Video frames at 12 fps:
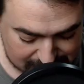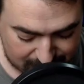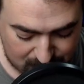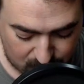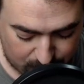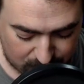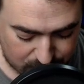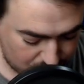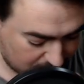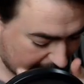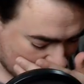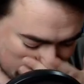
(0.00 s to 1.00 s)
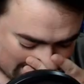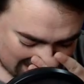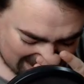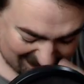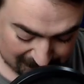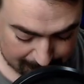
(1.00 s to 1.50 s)
vediamo un po' Jurgen.
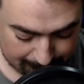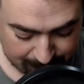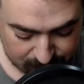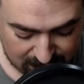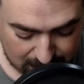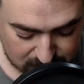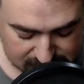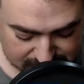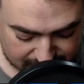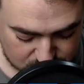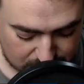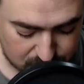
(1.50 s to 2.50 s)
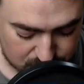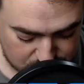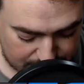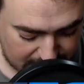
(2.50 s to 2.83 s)
Che cosa sta facendo? Un gem